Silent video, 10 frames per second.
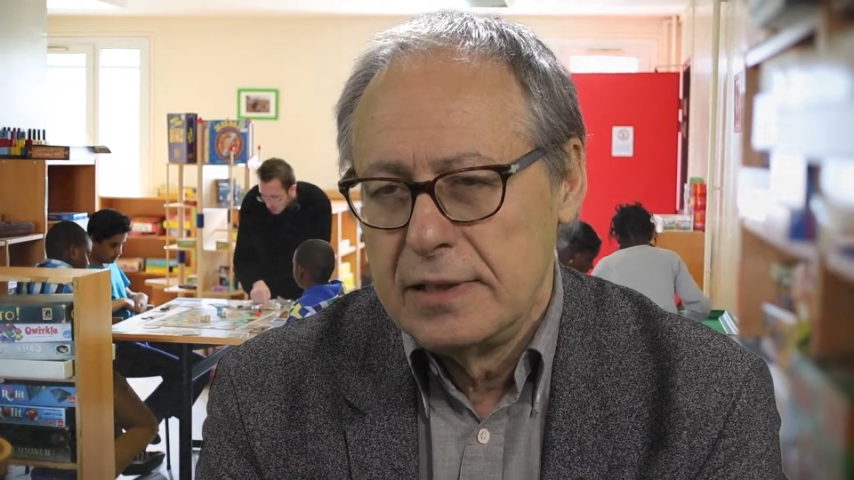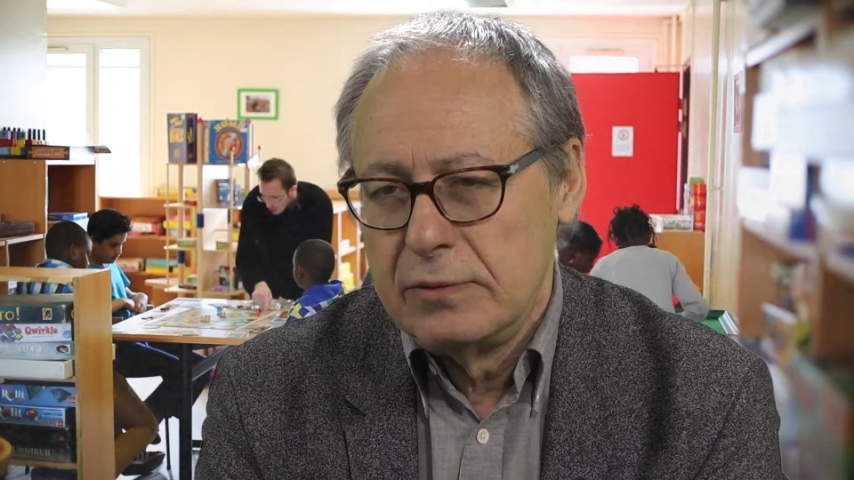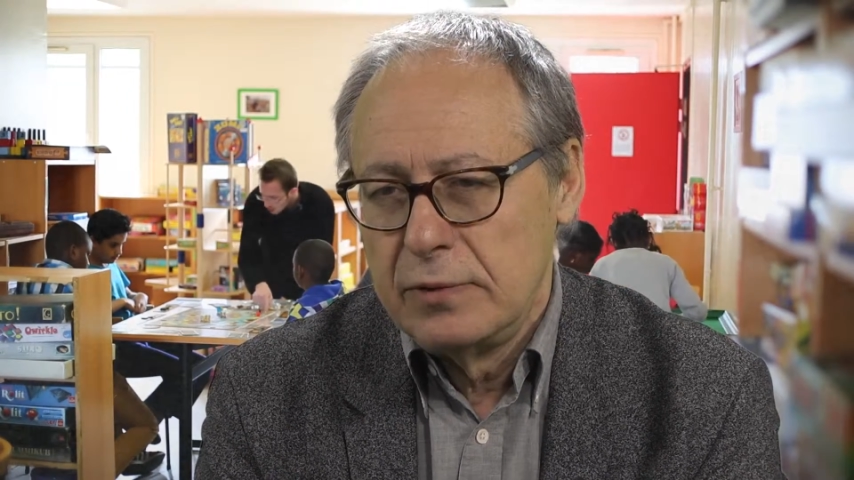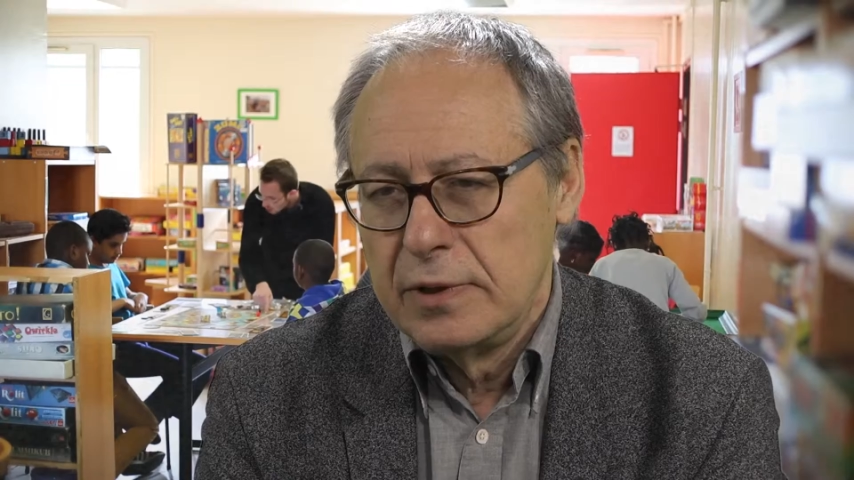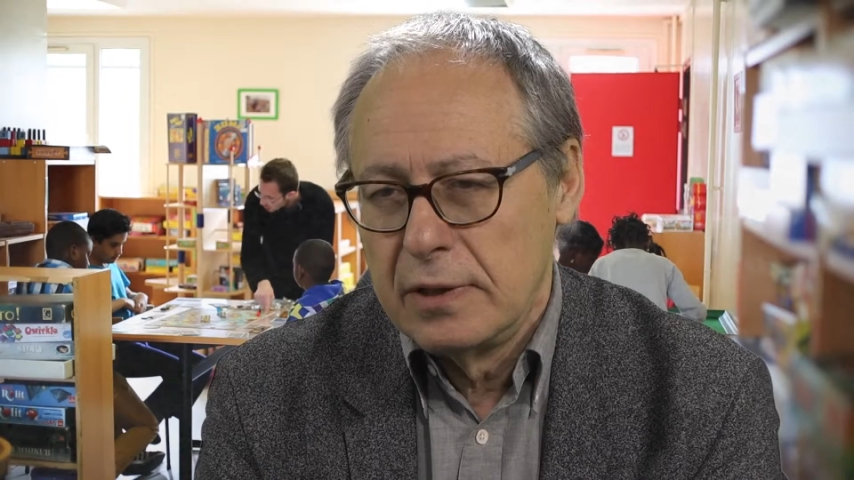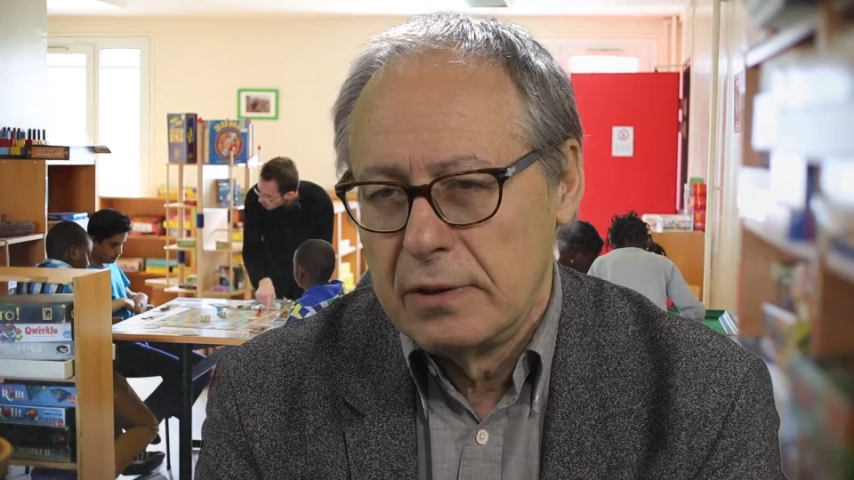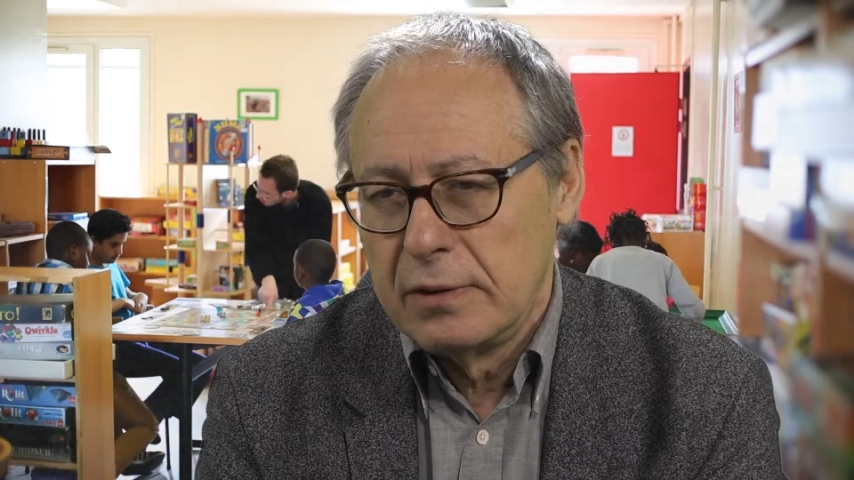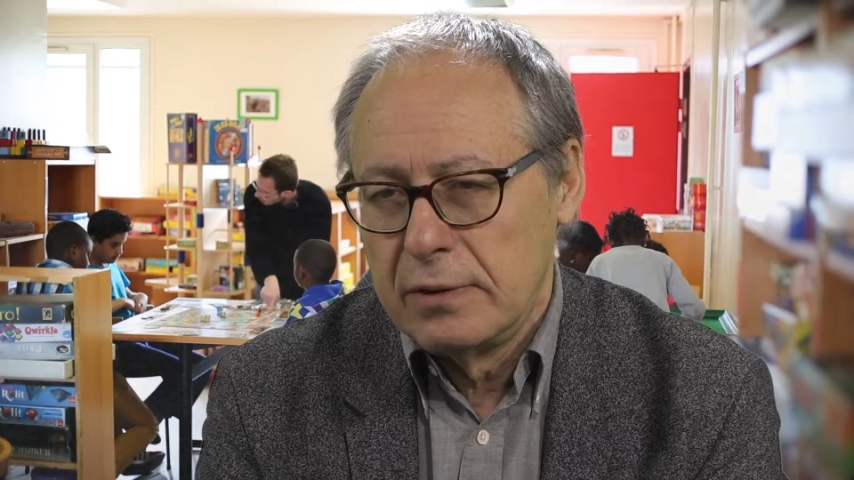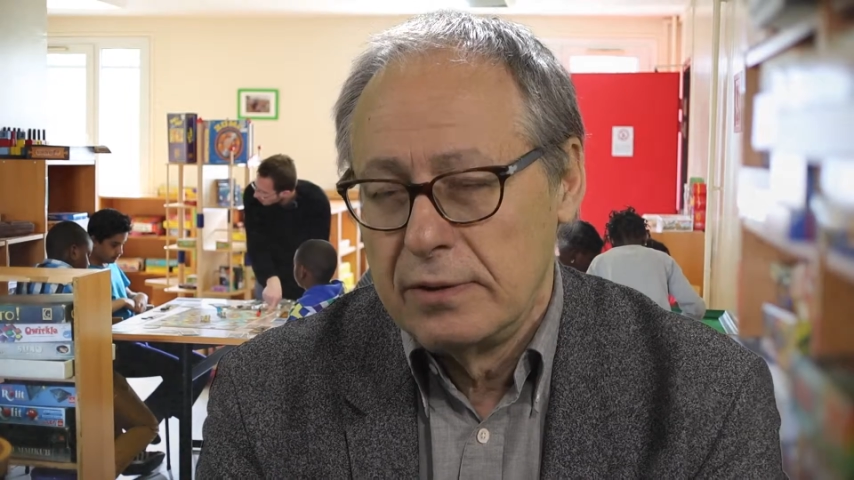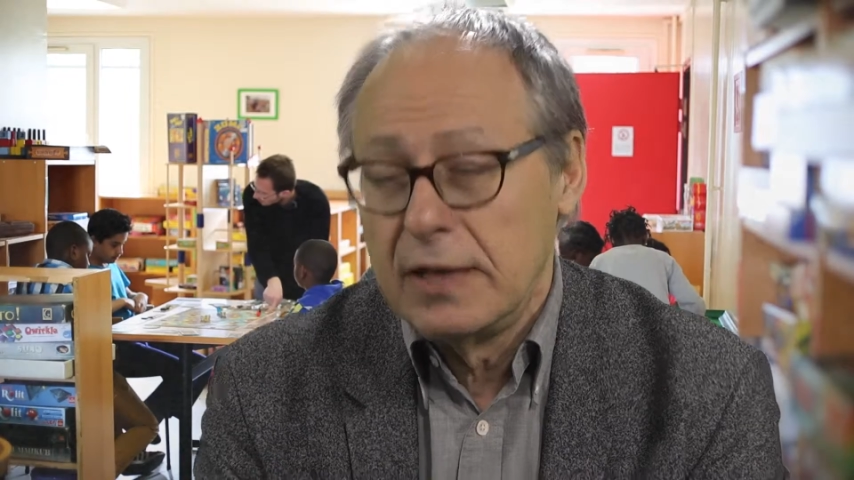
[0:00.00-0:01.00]

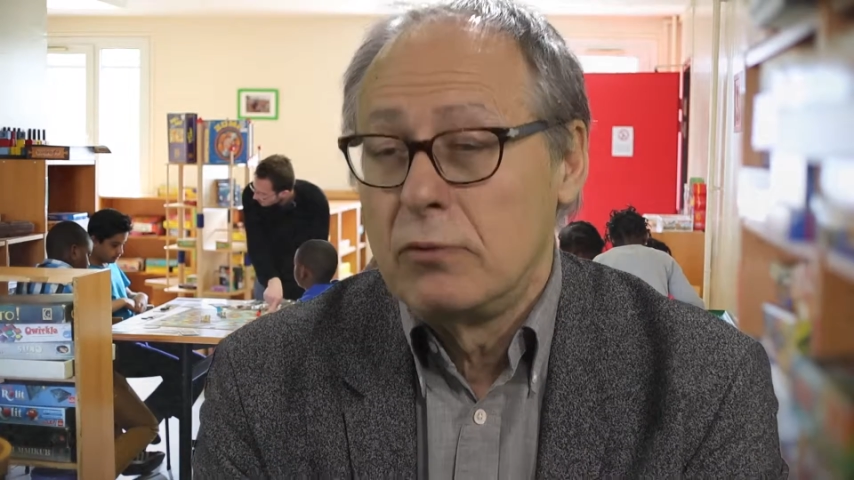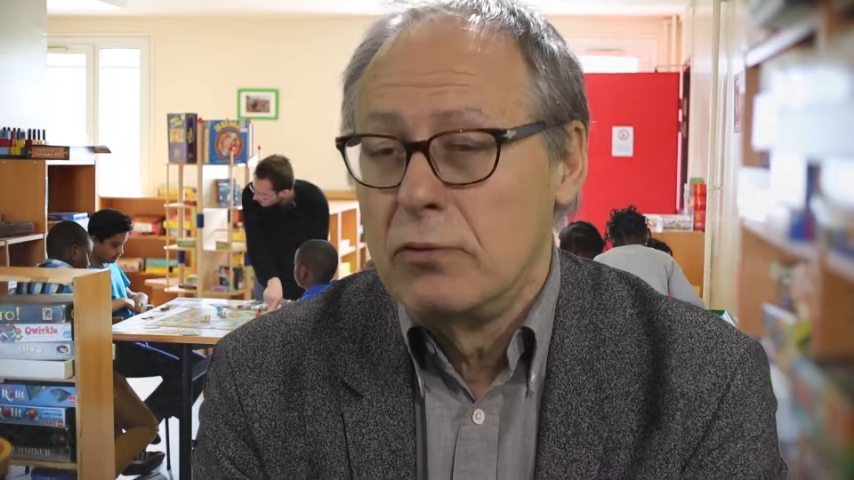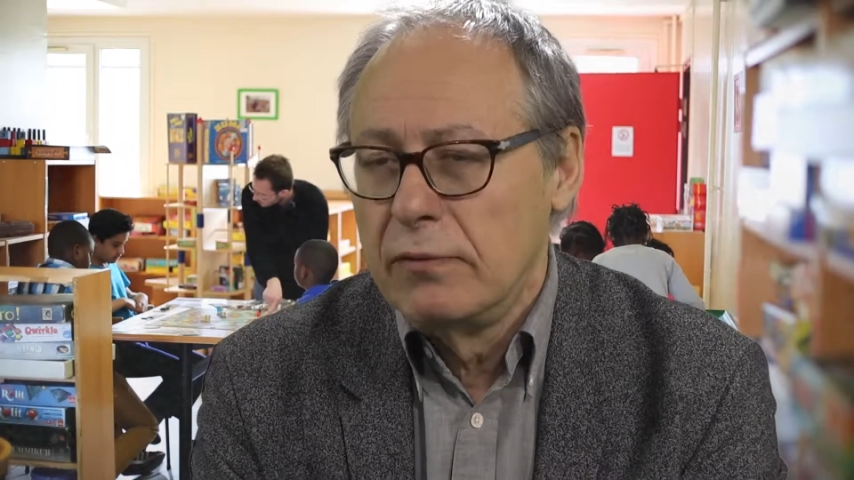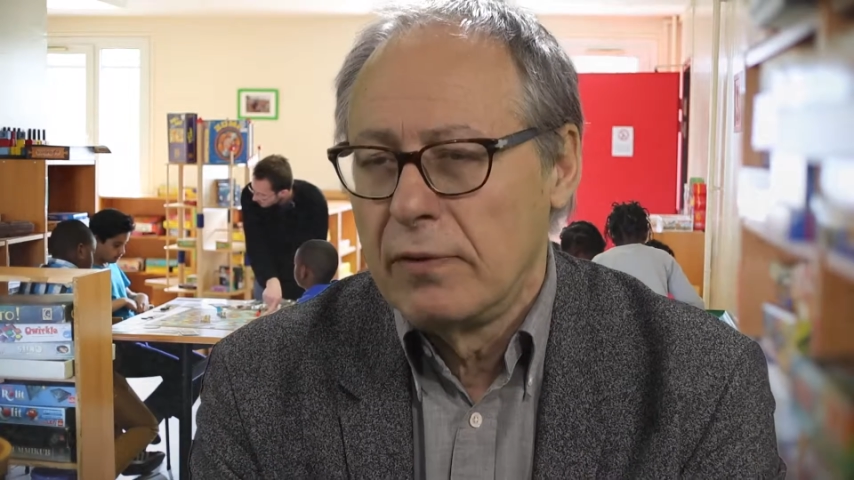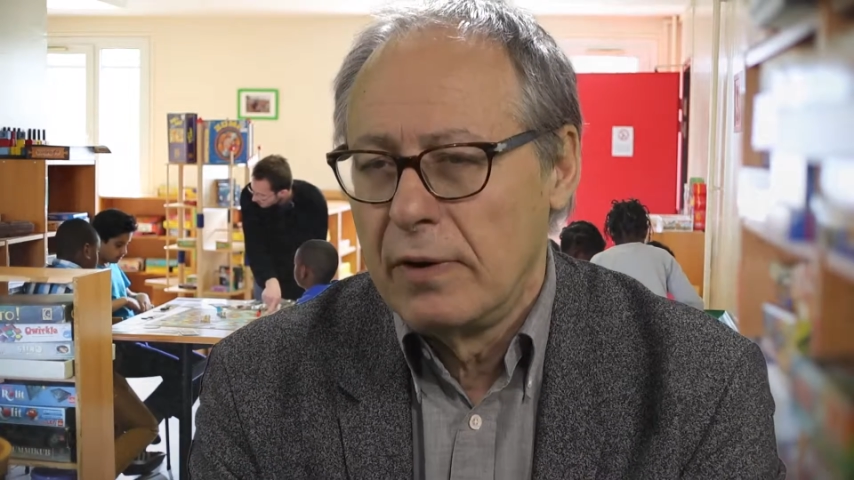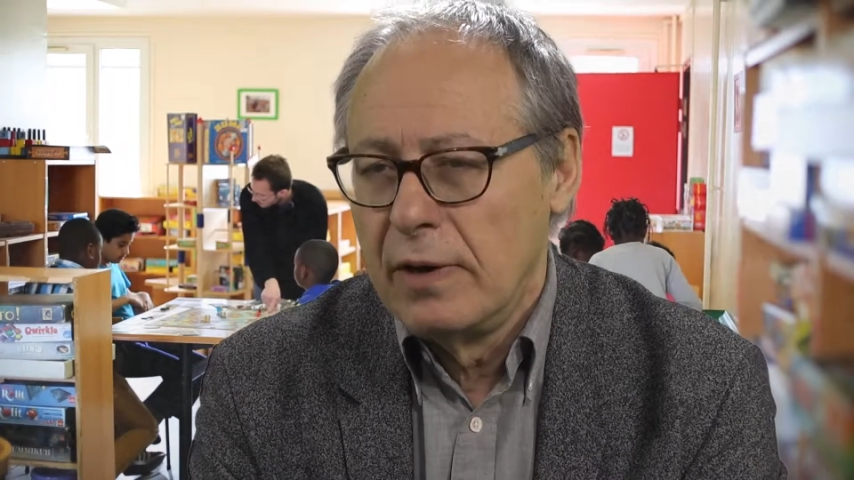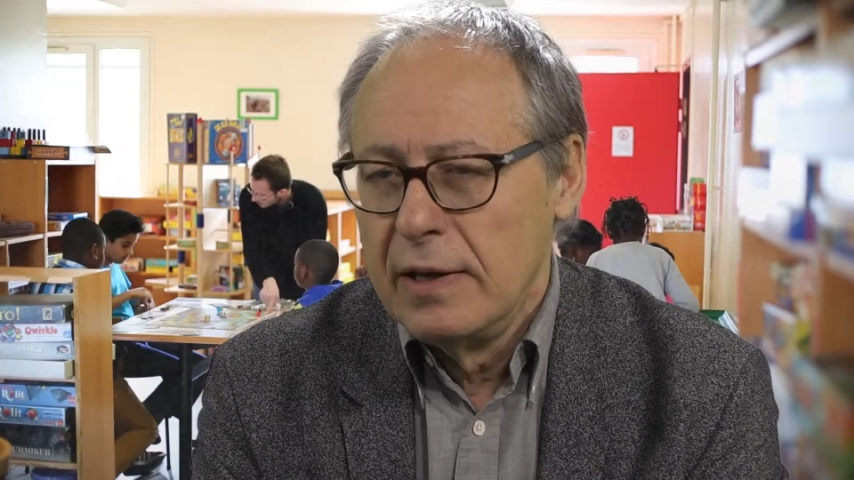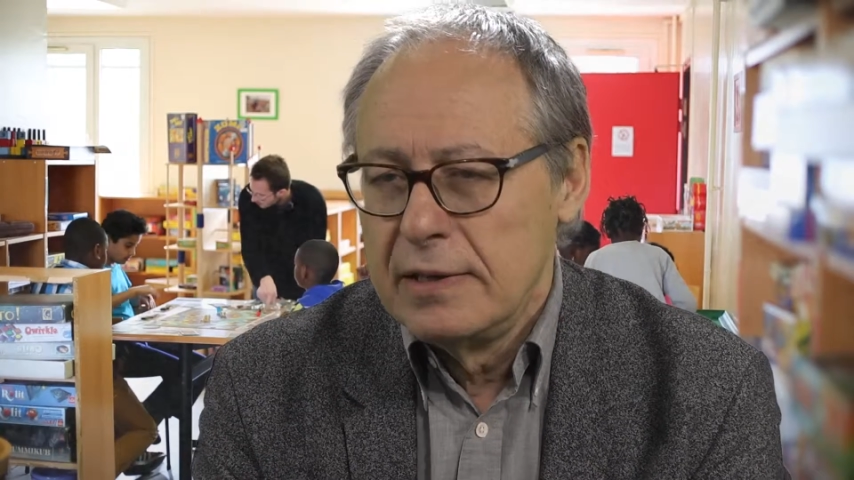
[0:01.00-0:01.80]
étudiants découvrent